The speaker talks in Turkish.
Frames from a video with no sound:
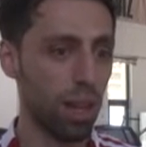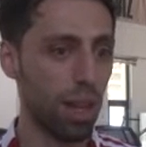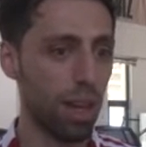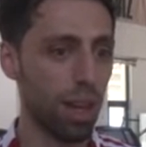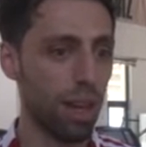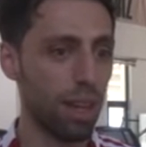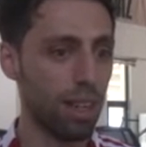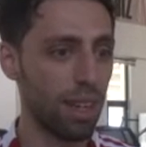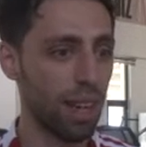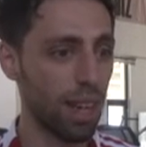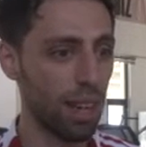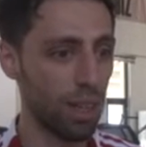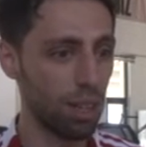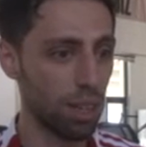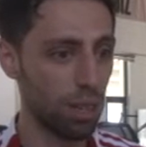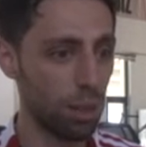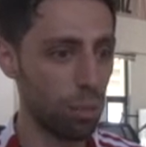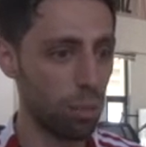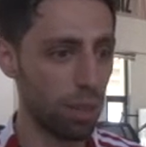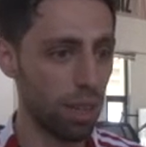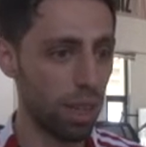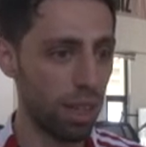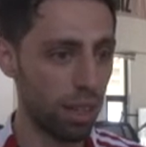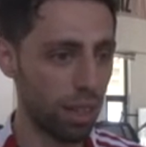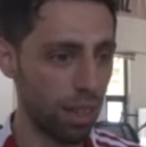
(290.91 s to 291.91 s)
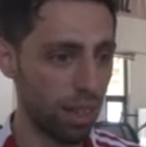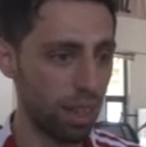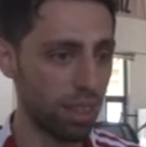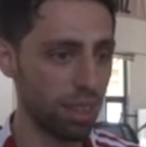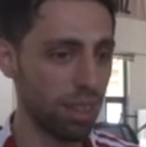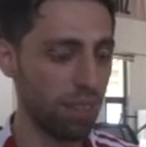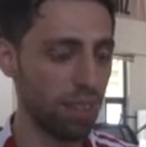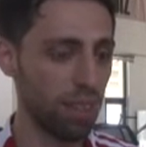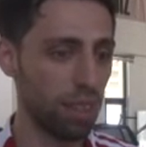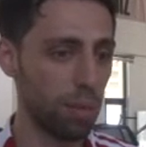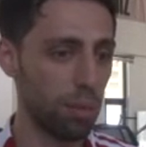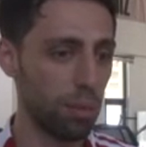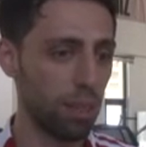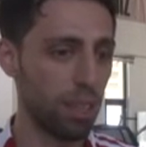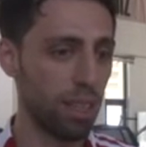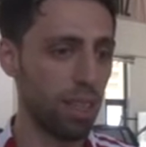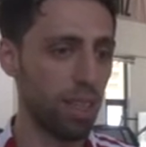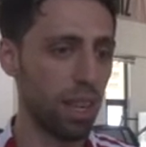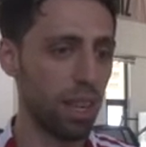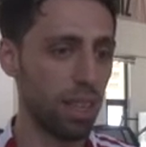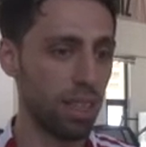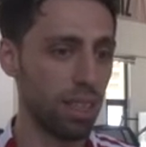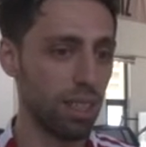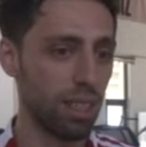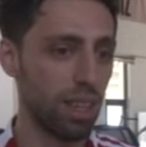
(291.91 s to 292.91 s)
Eğer her şey planlandığı gibi
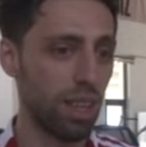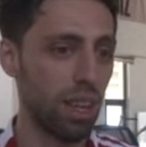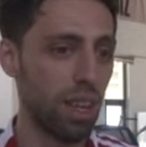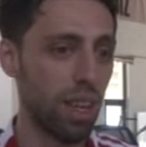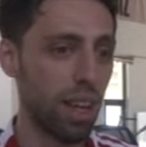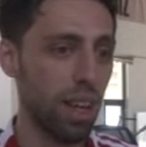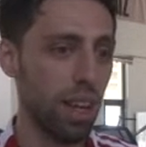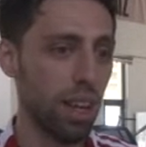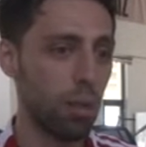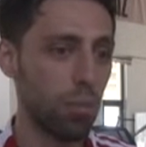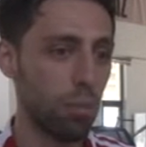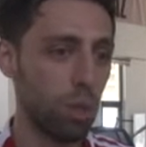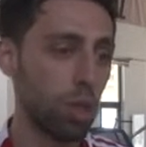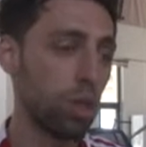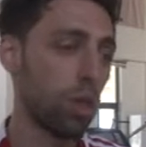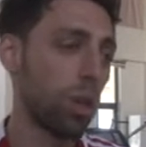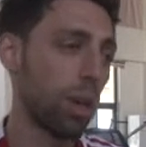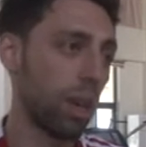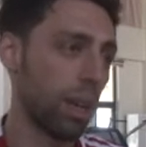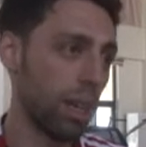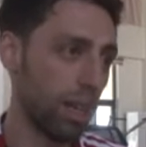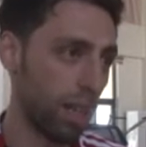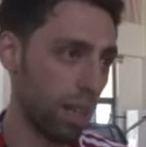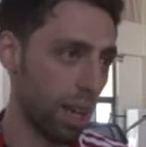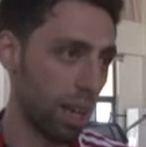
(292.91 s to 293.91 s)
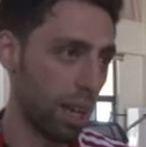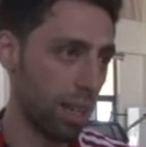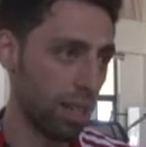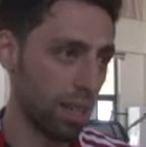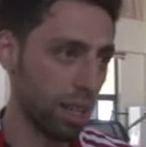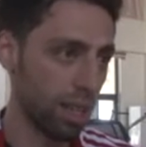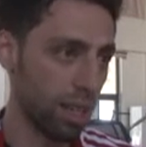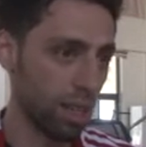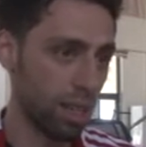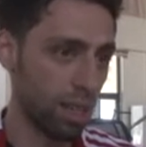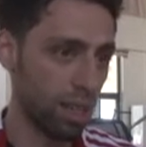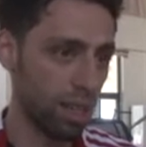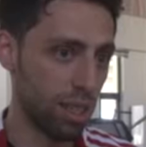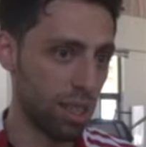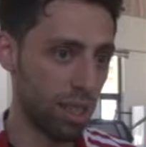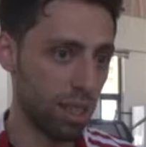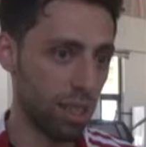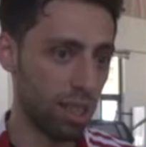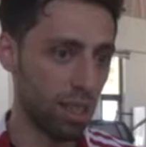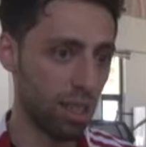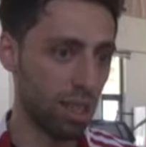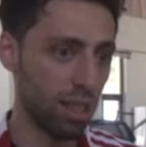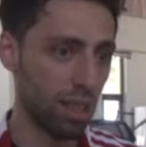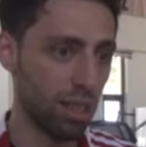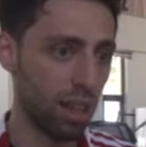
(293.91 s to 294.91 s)
giderse birçok ilgi
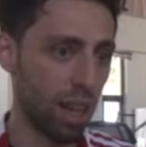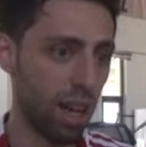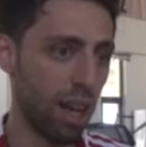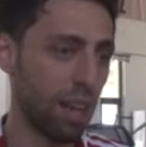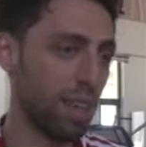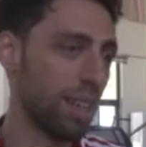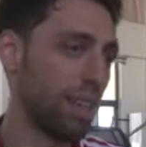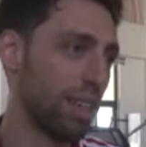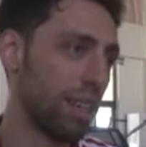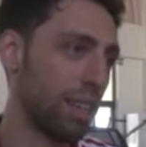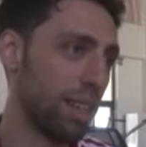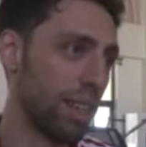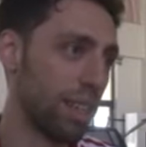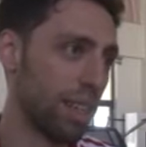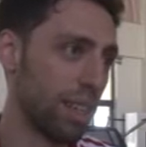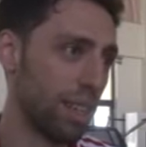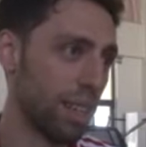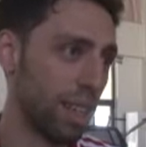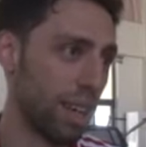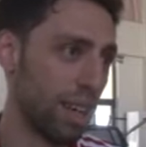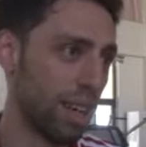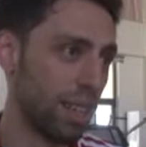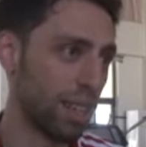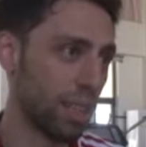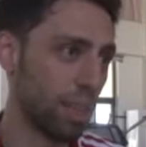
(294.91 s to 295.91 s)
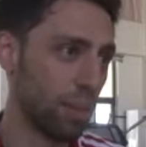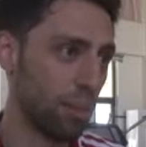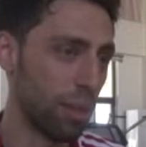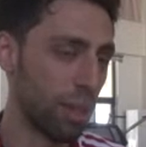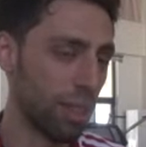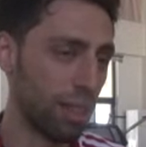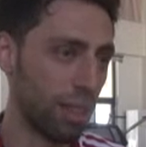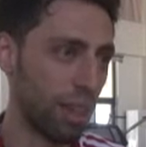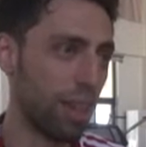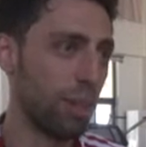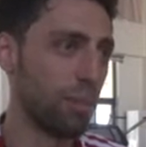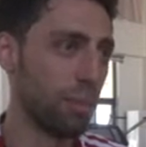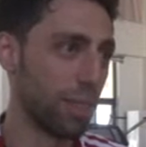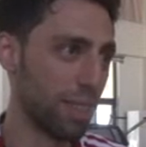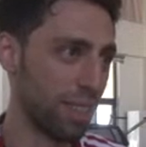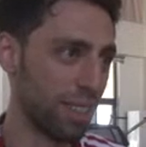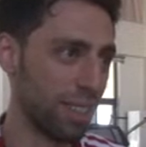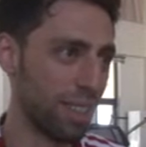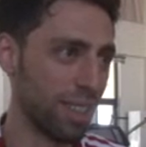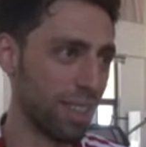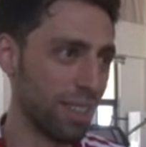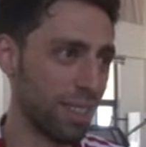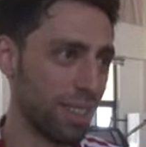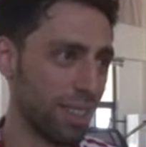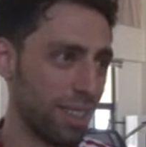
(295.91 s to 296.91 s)
gerçekleştirdik. Daha yenilerini eklemeye devam
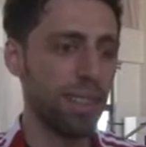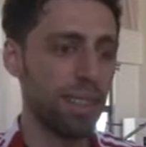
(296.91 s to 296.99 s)
edeceğiz.